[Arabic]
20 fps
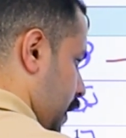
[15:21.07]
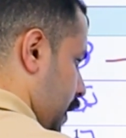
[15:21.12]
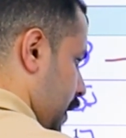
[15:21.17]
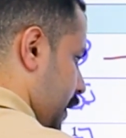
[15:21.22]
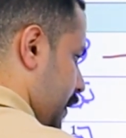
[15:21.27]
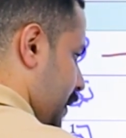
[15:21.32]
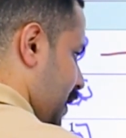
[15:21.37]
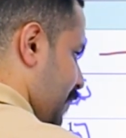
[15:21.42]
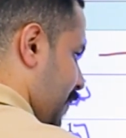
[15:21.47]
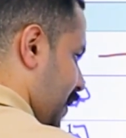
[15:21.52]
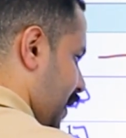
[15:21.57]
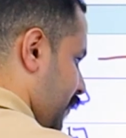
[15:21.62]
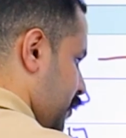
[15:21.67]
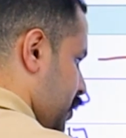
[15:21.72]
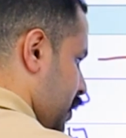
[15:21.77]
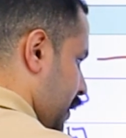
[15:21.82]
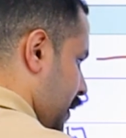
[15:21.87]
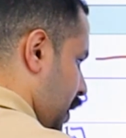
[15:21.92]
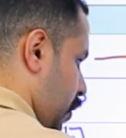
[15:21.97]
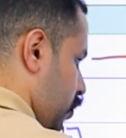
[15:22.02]
الاثنين برا
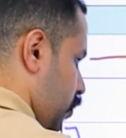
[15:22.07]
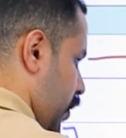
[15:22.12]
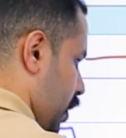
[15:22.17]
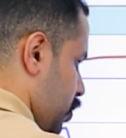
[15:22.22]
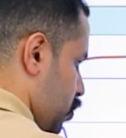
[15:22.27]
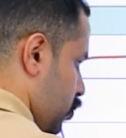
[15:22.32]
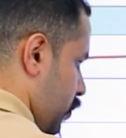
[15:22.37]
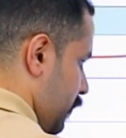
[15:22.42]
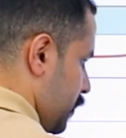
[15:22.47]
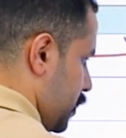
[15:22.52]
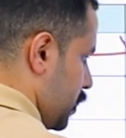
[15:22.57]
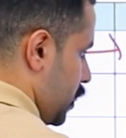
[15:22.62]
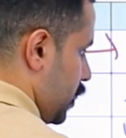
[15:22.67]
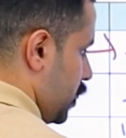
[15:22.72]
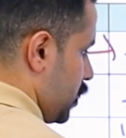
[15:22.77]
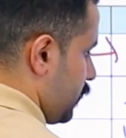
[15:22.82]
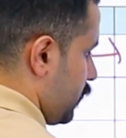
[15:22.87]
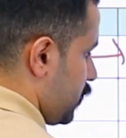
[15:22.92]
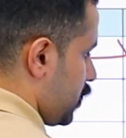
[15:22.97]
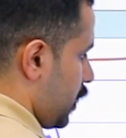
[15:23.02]
فيش داعي والواحد جوا فيش
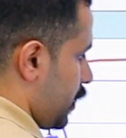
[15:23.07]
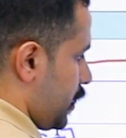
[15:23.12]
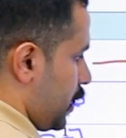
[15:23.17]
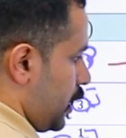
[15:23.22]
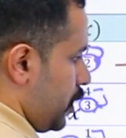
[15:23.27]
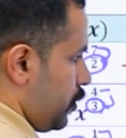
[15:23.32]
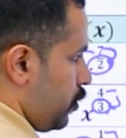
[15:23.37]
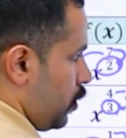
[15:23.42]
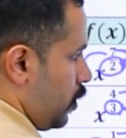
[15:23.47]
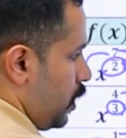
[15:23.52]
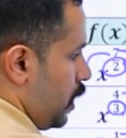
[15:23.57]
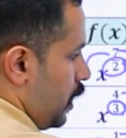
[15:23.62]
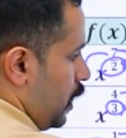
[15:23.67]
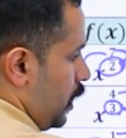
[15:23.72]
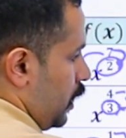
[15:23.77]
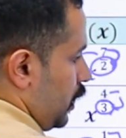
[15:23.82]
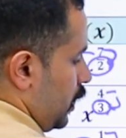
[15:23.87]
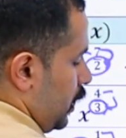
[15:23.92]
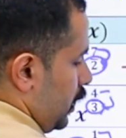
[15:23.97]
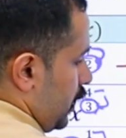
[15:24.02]
ليش فيش داعي لانه
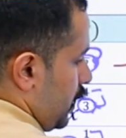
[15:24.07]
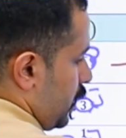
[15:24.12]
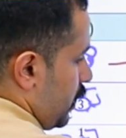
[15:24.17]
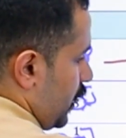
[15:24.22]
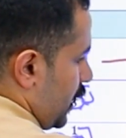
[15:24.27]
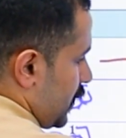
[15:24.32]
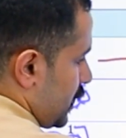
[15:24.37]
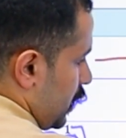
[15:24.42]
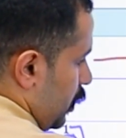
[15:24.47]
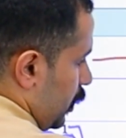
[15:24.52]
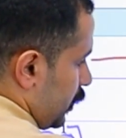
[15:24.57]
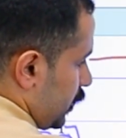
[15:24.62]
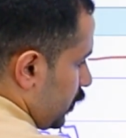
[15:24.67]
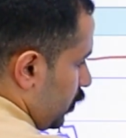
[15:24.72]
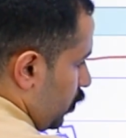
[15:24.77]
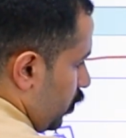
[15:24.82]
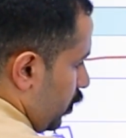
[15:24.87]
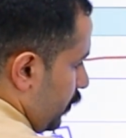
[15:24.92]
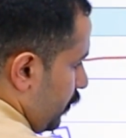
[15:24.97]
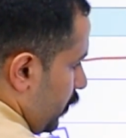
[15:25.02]
الاثنين اصلا لو
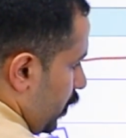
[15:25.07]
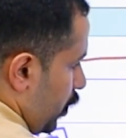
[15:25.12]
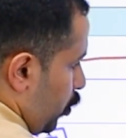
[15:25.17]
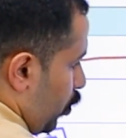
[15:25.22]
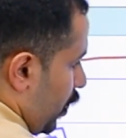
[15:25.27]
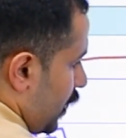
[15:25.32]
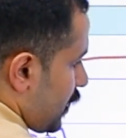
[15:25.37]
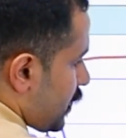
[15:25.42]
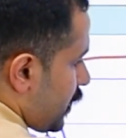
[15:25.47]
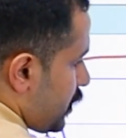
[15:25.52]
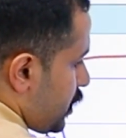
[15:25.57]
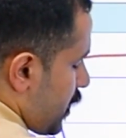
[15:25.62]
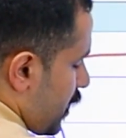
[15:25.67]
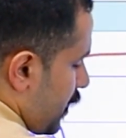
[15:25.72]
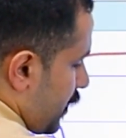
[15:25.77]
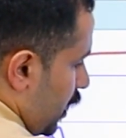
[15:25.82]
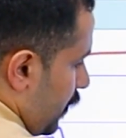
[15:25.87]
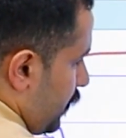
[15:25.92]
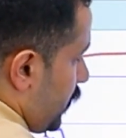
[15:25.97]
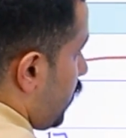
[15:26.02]
حطيته هون ما هو اصلا
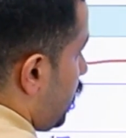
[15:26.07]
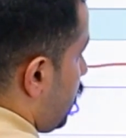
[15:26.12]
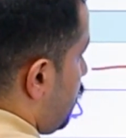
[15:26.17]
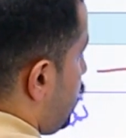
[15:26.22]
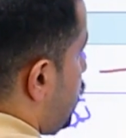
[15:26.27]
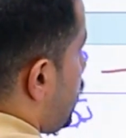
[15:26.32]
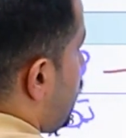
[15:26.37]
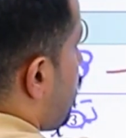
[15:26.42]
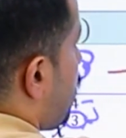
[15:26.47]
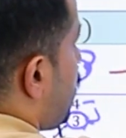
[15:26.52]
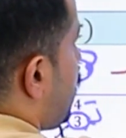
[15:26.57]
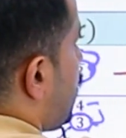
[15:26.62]
جذر تربيعي الجذر